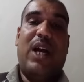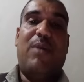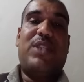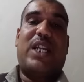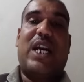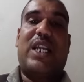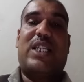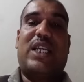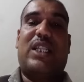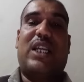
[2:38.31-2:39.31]
हम सरकार
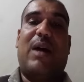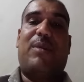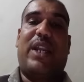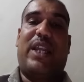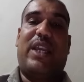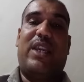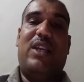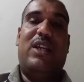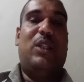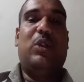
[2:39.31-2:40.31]
के साथ काम करेंगे
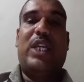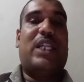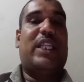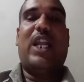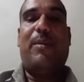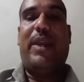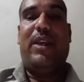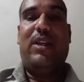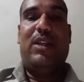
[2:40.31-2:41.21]
2013 में